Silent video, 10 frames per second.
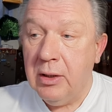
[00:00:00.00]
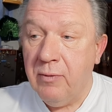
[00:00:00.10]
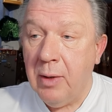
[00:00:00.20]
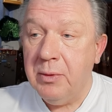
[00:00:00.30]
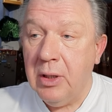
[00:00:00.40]

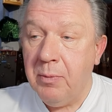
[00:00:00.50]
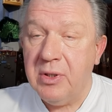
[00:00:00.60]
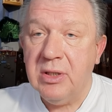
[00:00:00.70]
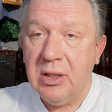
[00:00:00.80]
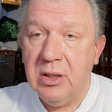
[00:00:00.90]
вам для
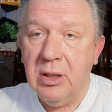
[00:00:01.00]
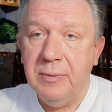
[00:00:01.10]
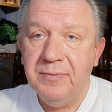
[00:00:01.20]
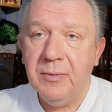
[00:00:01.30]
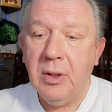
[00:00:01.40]

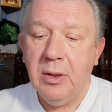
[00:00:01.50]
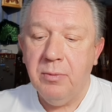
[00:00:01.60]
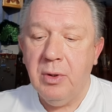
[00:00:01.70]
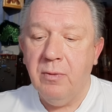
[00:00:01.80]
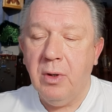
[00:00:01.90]
простоты
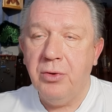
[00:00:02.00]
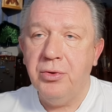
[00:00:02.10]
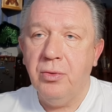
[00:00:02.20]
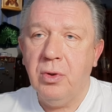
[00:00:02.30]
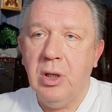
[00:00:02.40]

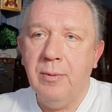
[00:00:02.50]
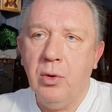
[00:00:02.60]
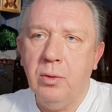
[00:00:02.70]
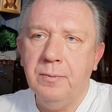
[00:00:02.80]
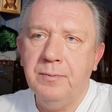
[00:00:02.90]
переворачиваю
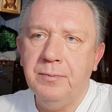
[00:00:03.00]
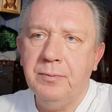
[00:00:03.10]
камеру –